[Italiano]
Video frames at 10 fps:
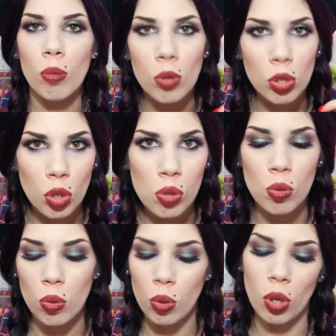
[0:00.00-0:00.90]
bordeaux
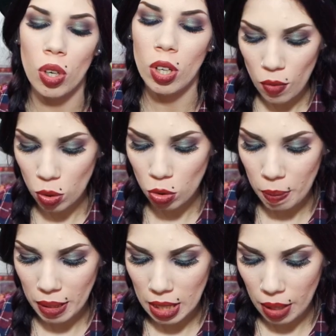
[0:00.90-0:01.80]
scuro ho voluto
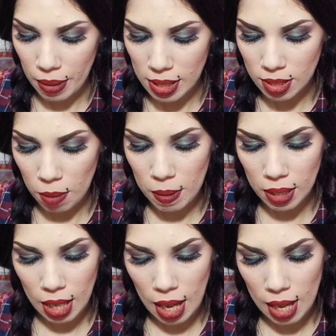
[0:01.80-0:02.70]
prendere questa
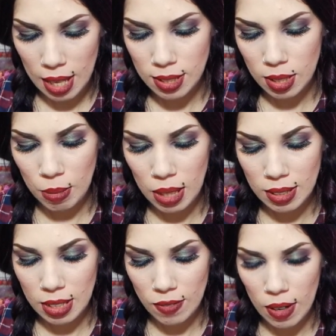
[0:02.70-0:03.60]
perché è simile a
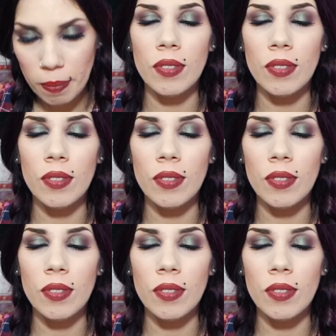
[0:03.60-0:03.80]
Diva